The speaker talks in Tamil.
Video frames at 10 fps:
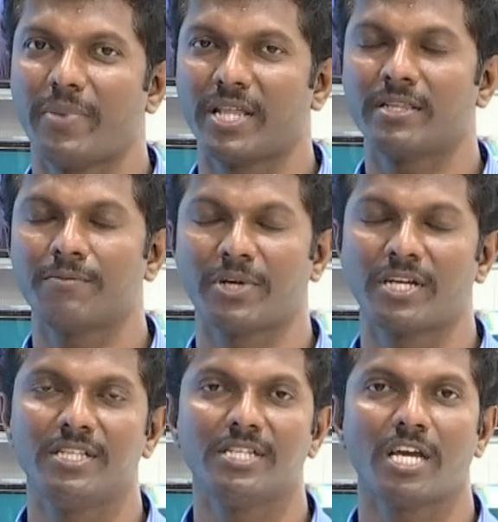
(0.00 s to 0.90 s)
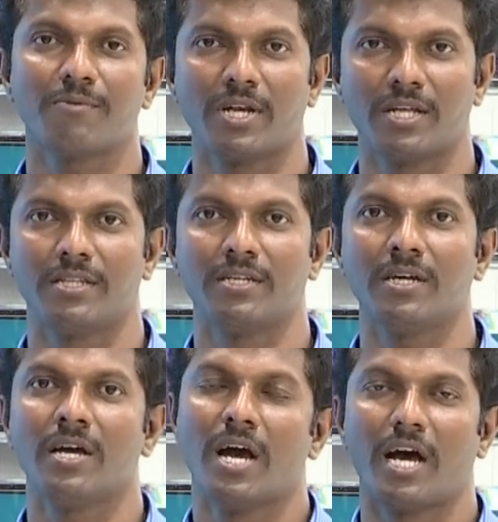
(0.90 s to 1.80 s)
பத்து பதினஞ்சாயிரம் ரூபாயிலேருந்து
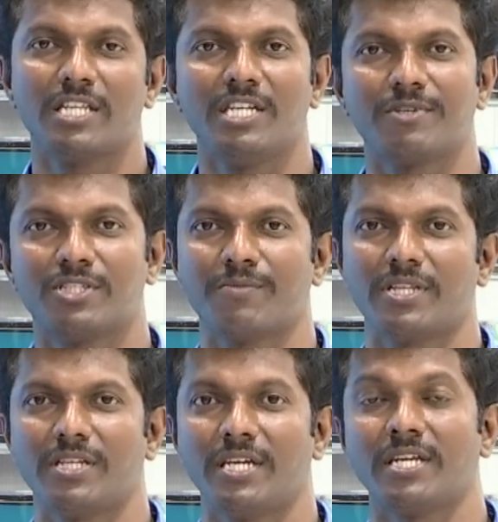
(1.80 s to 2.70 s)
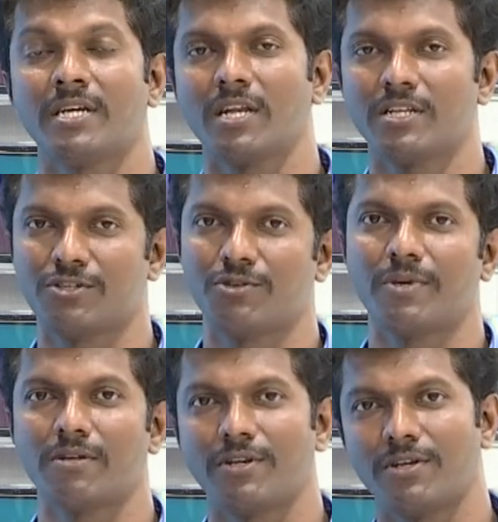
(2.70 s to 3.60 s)
அதிகபட்சம் பார்த்தீங்கன்னா இரண்டு லட்சம்
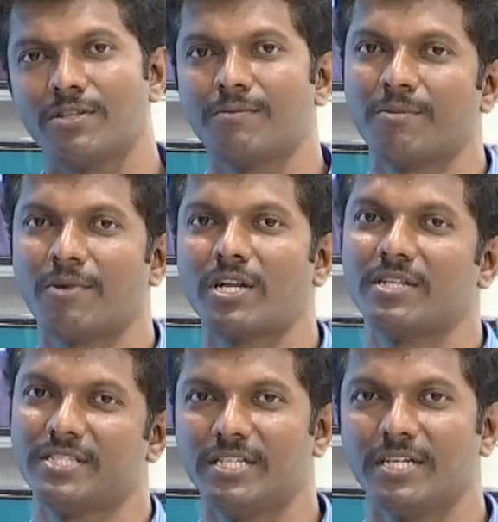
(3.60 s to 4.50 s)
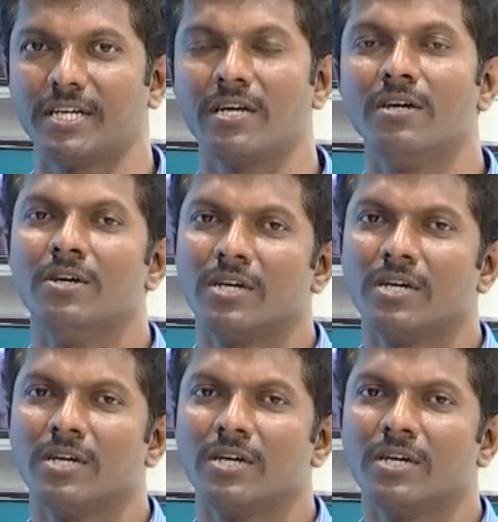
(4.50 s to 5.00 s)
ரூபாய்க்கு வரைக்கும் இந்த மாதிரி மாடல்ஸ் இருக்குது